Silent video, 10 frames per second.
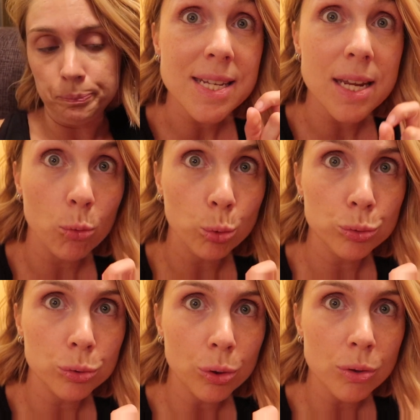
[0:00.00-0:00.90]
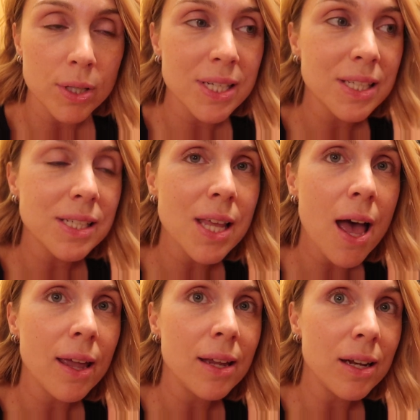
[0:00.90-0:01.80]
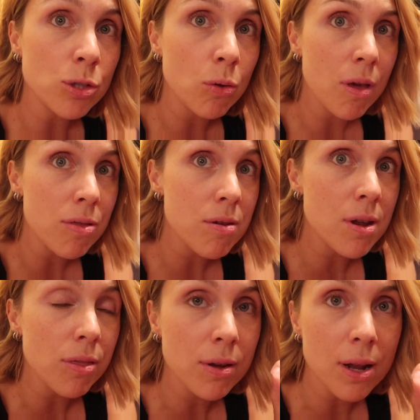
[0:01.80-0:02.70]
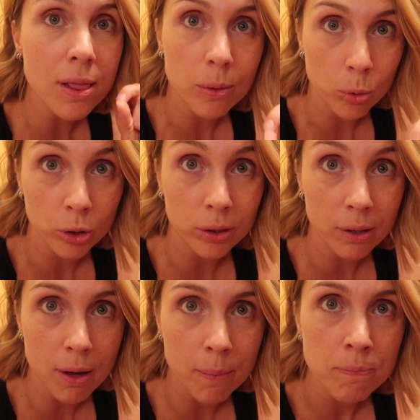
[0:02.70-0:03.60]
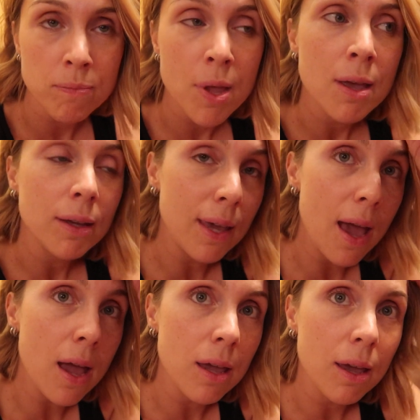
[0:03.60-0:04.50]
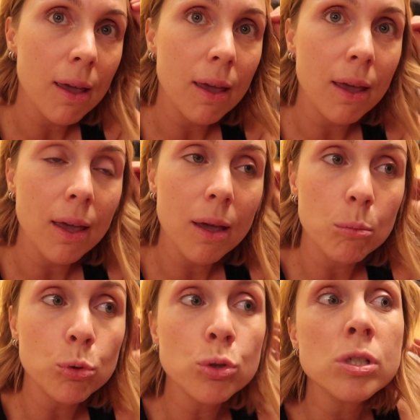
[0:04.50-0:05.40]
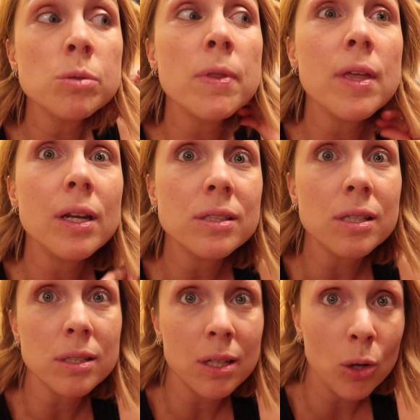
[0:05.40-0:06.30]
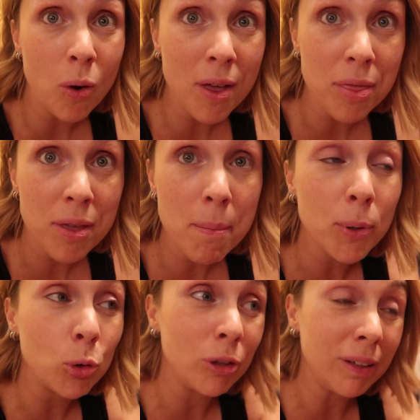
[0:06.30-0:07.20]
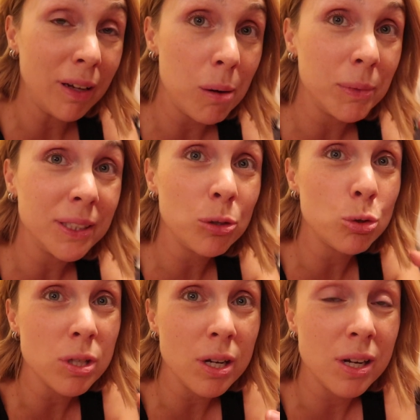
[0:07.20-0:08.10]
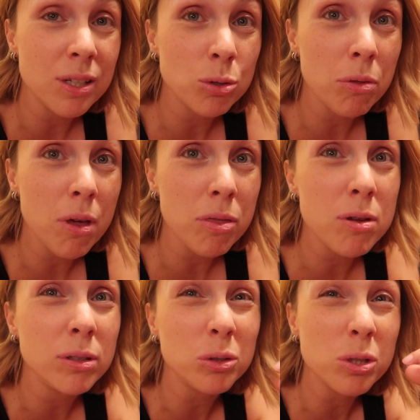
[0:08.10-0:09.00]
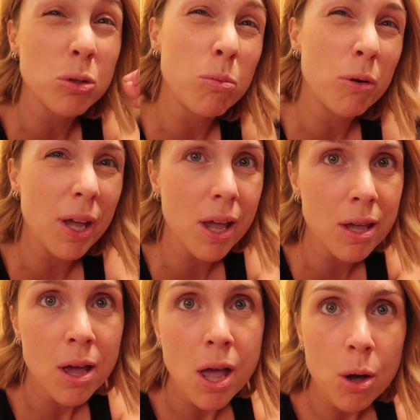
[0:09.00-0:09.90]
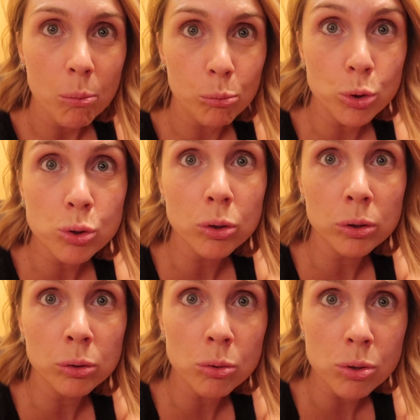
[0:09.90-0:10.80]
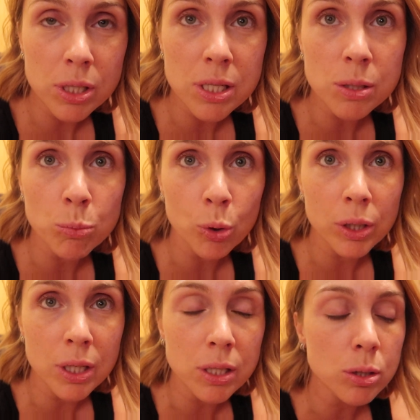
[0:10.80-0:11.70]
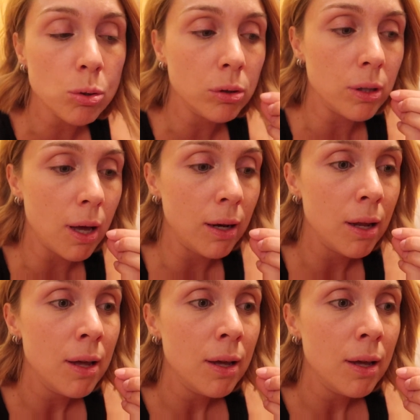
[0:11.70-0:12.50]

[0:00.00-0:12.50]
Segundo, es que está en la Asociación Nacional de Boitia, que hay eh, muchos especialistas que lo hacen, pero que realmente no están en la asociación, entonces como que hay mucho intrusismo en esto y tal.